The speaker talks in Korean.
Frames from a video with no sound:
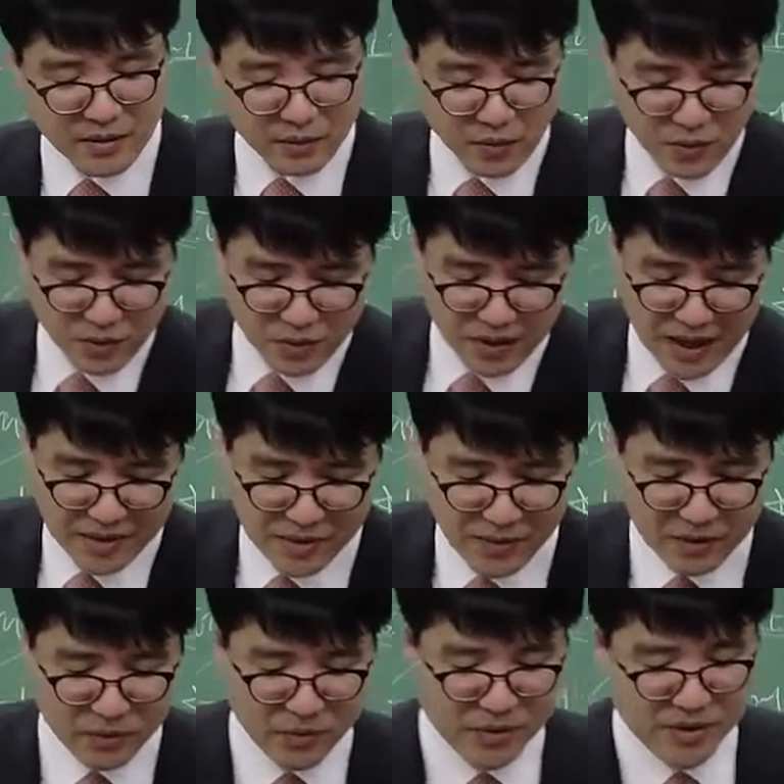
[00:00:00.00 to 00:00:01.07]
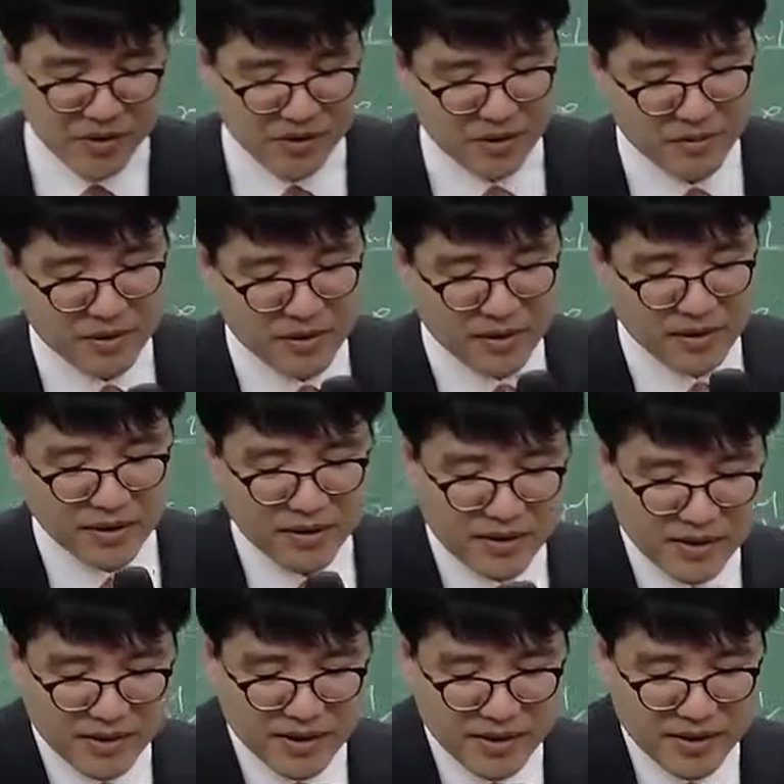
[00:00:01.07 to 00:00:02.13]
그거 가져왔고 2.1을
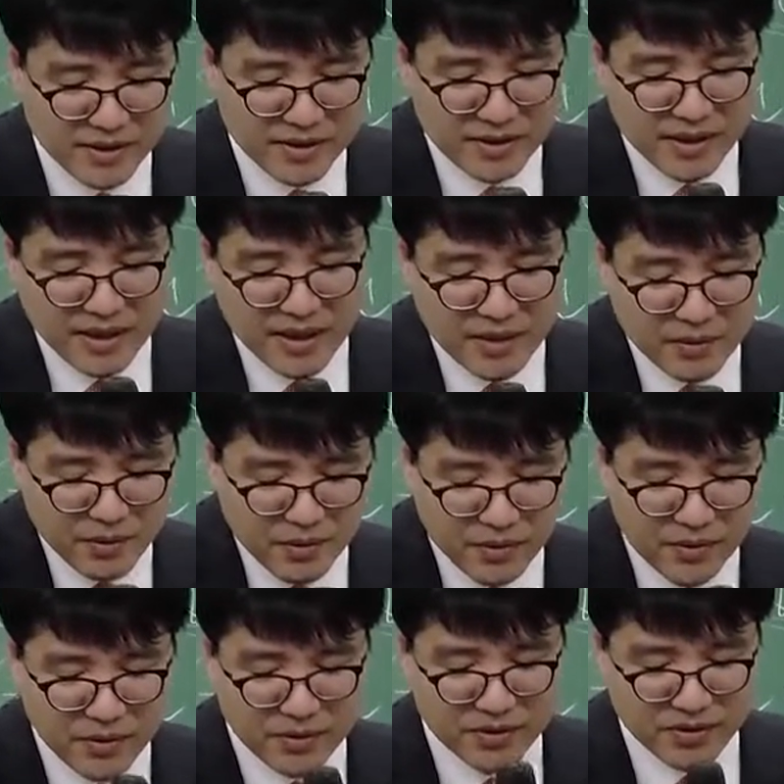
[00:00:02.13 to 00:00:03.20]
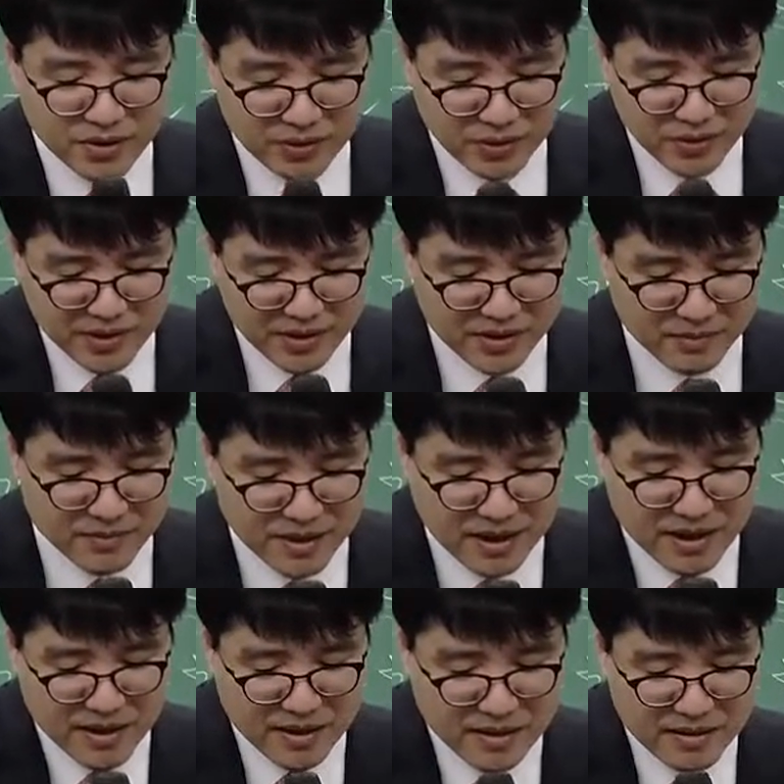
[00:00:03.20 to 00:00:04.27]
실제로 적용을
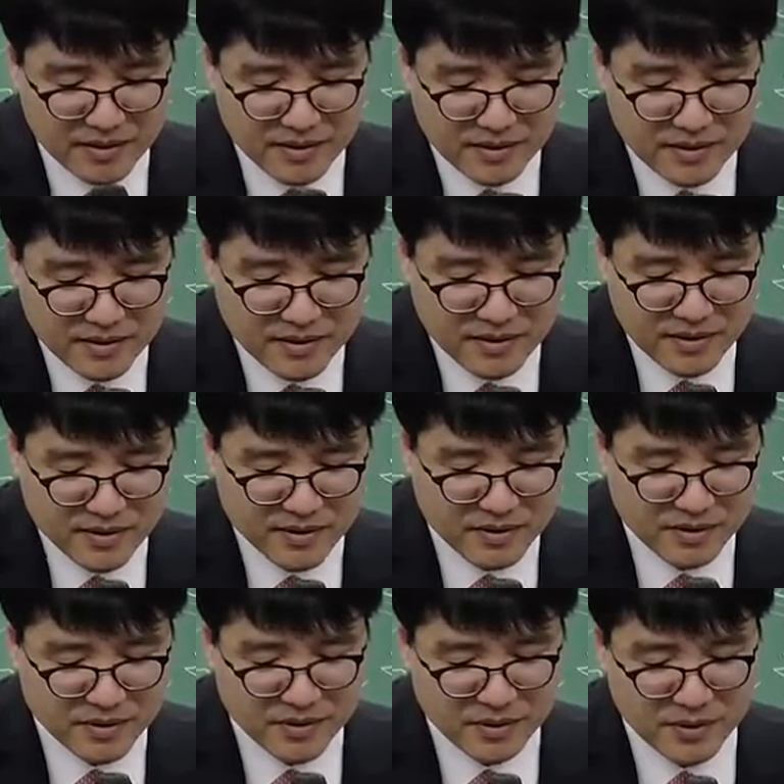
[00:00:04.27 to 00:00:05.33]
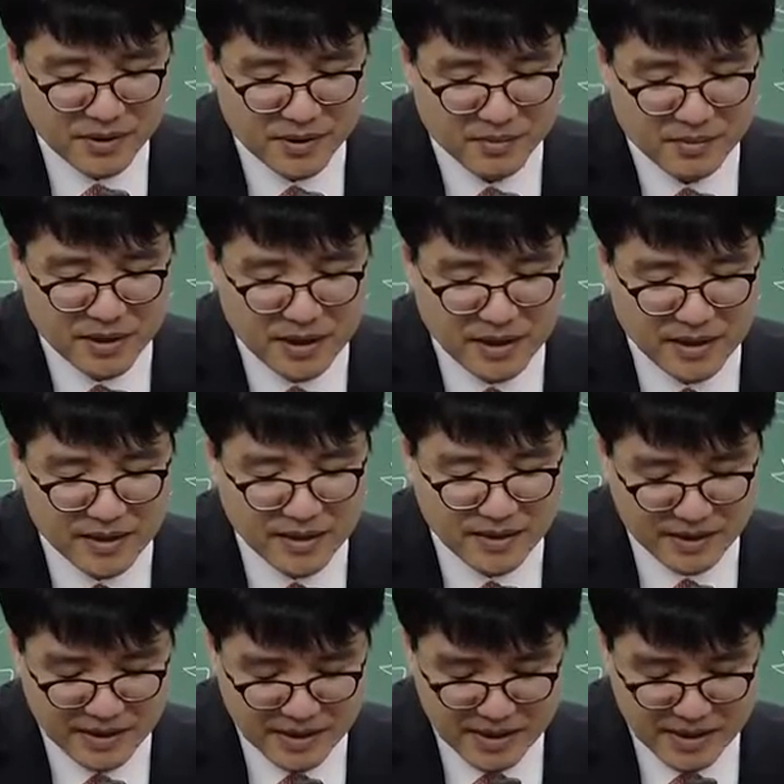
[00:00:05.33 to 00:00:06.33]
했습니다. 실제로 적용했습니다.